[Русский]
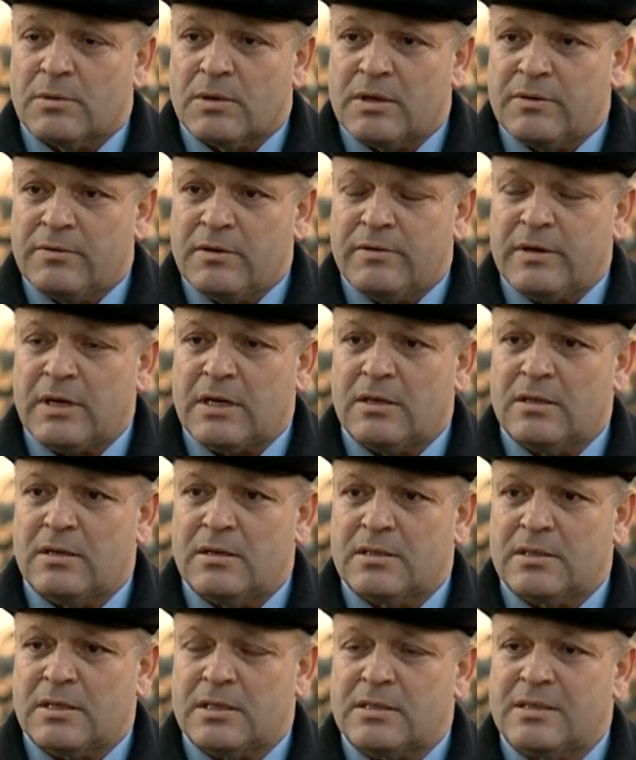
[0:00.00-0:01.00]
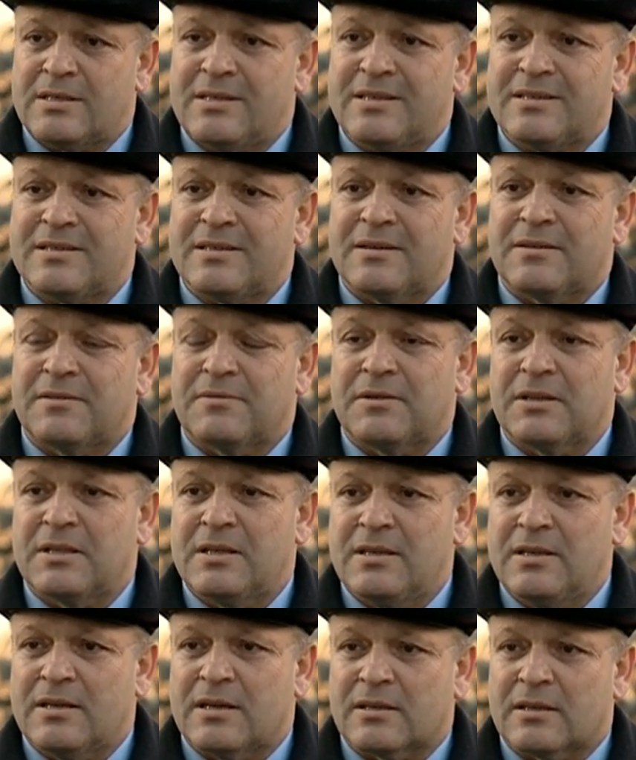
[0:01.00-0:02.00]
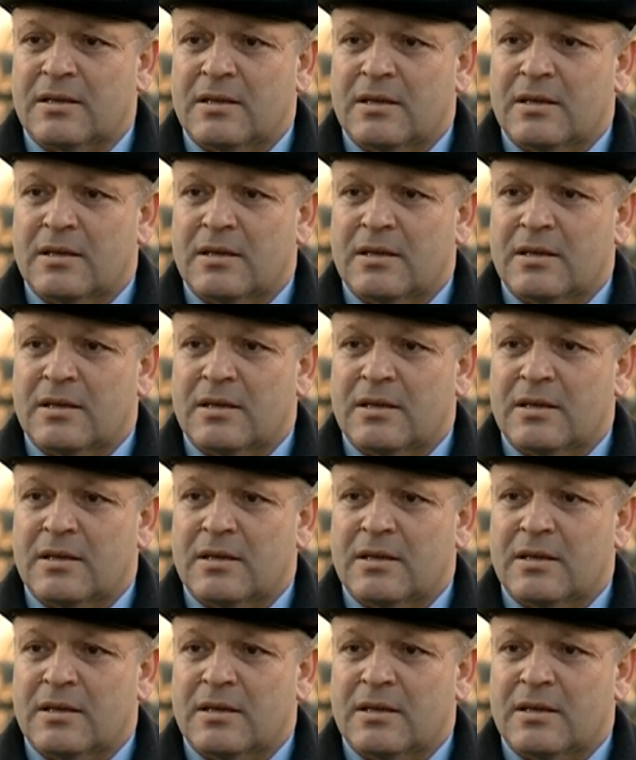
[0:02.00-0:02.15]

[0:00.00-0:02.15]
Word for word: Ливневая канализация есть, воды нет.